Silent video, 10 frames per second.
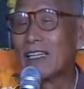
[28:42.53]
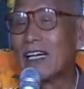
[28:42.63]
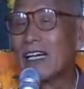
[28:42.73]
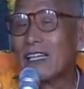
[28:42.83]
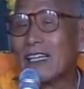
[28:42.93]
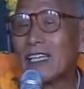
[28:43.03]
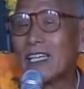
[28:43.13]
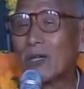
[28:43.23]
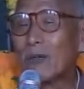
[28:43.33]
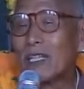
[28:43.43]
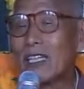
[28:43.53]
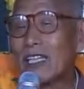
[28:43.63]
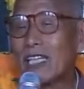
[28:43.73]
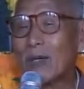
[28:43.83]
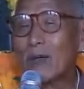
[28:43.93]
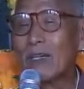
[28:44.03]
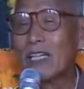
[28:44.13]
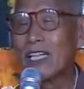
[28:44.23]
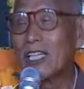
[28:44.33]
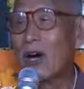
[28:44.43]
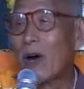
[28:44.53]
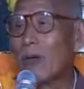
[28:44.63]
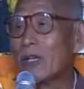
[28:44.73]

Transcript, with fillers: 你你踢我踢我一脚，